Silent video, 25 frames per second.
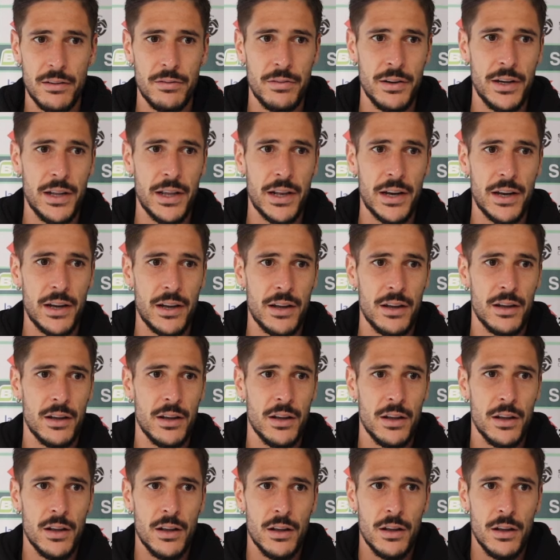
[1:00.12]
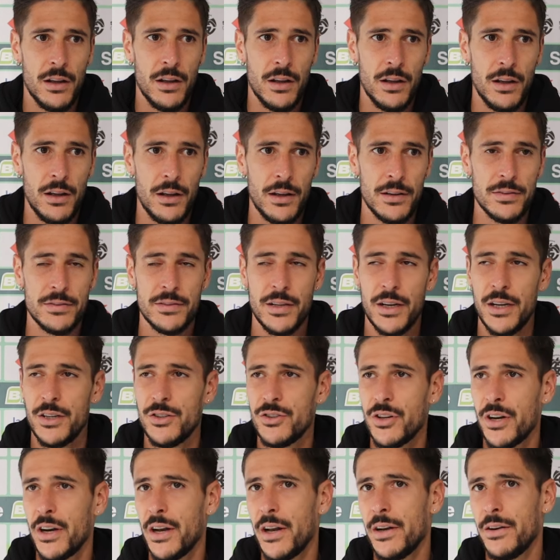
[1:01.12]
a vedere eh, a
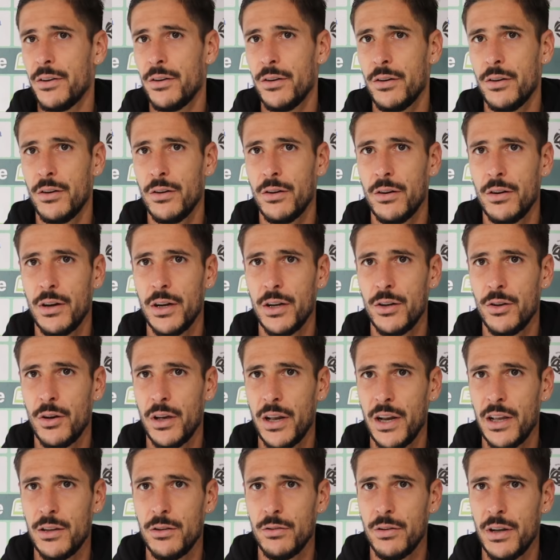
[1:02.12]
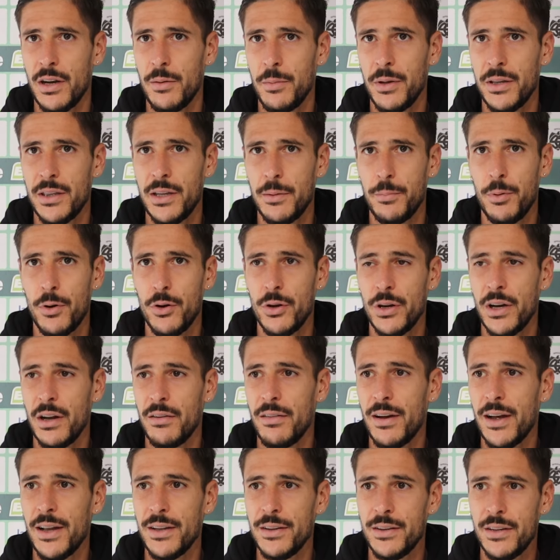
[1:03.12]
stringere hanno, hanno creato veramente poco in
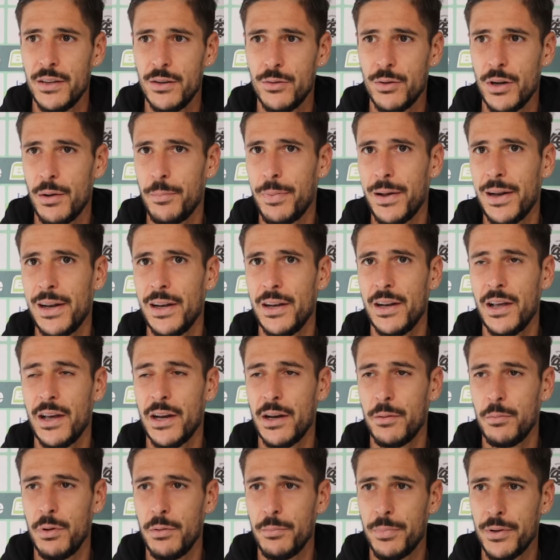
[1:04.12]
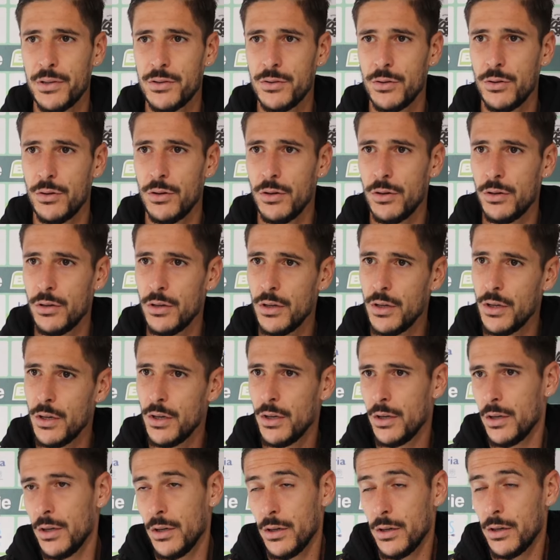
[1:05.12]
avanti, una palla in aria abbiamo preso
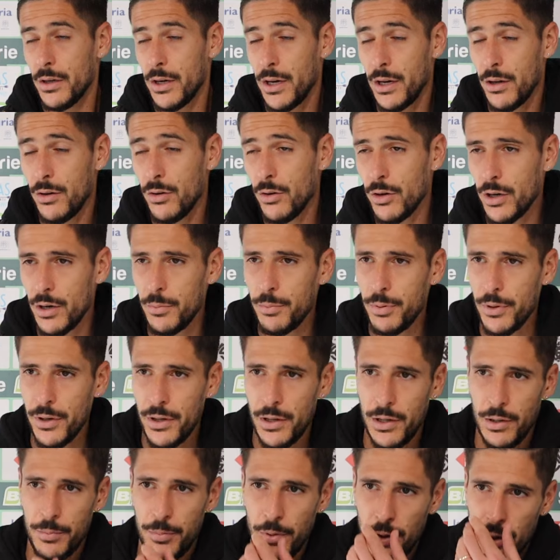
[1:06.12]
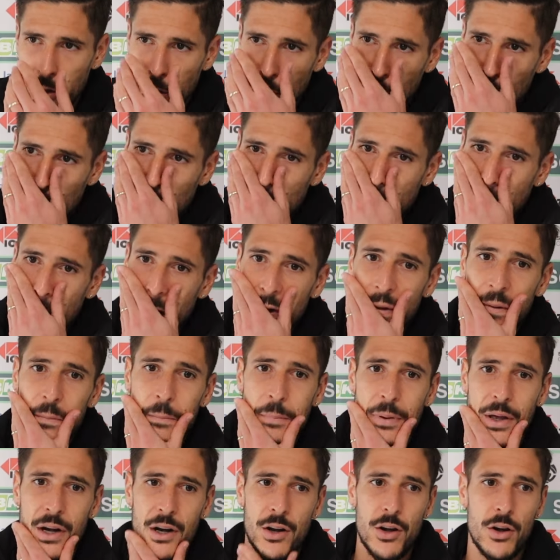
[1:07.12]
rigore poi, poi gol,
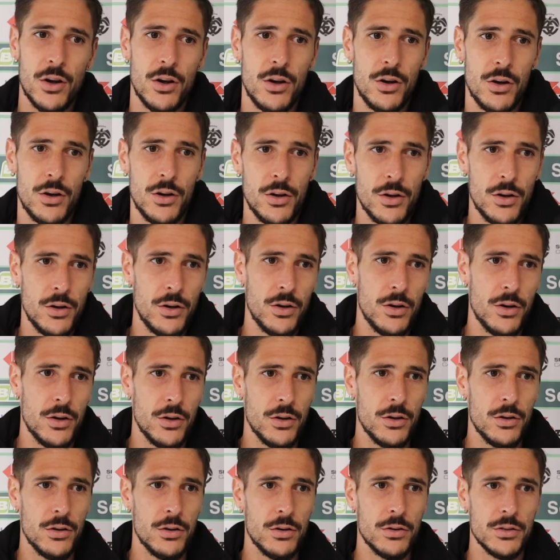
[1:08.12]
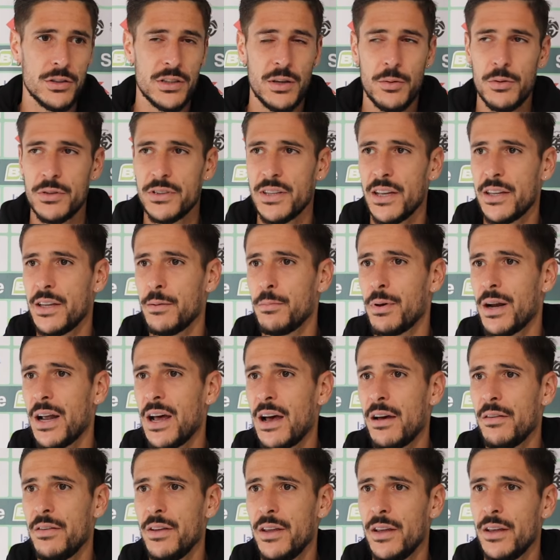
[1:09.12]
però siamo stati
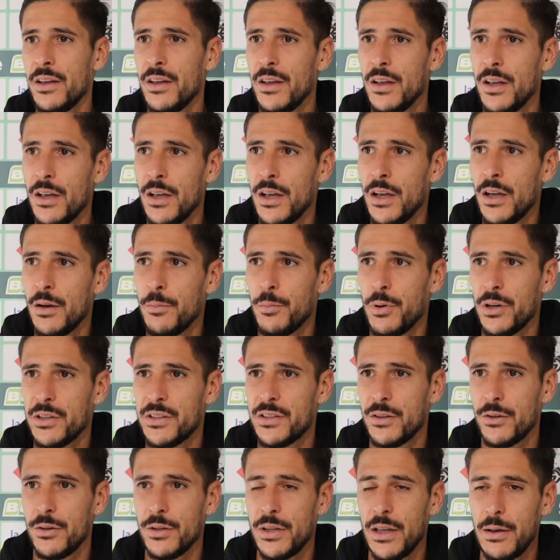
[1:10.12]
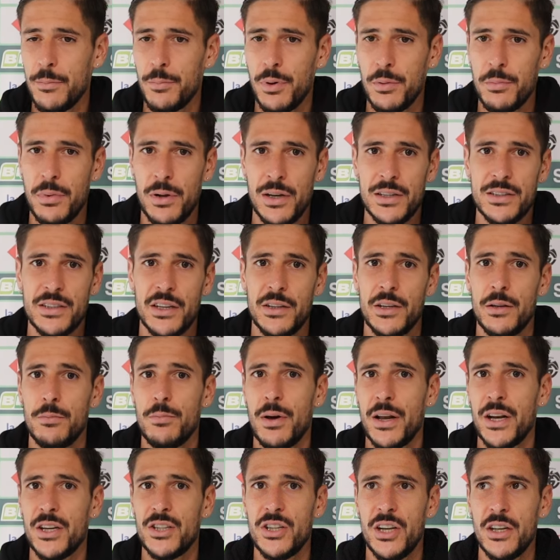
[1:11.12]
bravi, poi il secondo tempo abbiamo alzato il
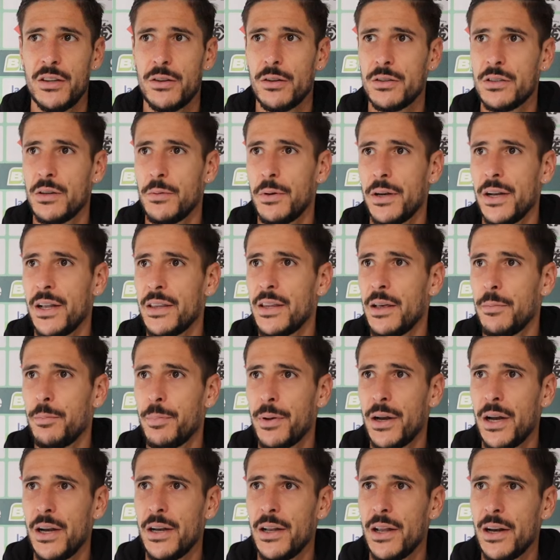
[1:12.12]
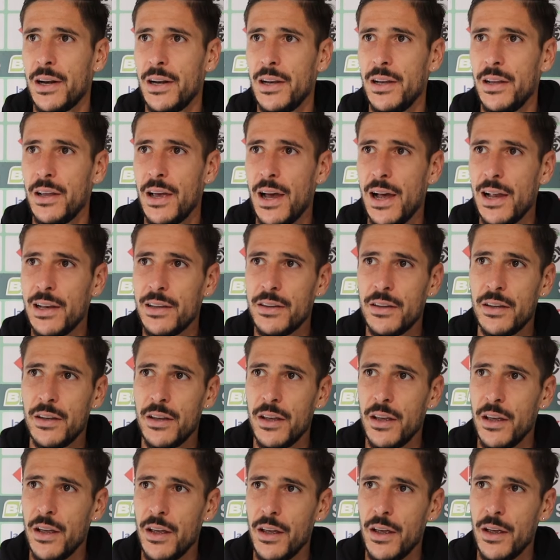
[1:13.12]
baricentro, siamo andati a prenderli alti
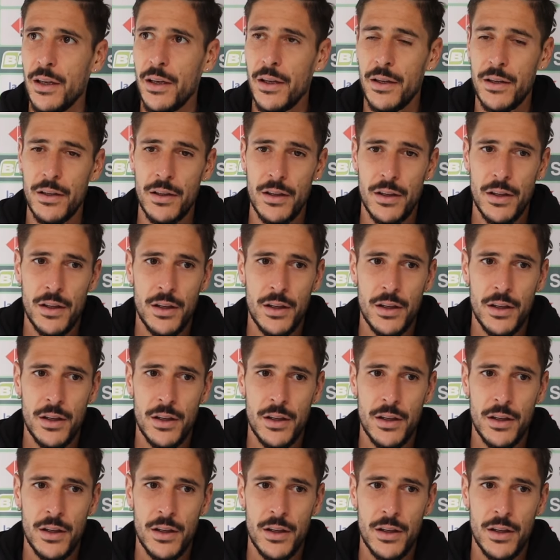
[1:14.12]
e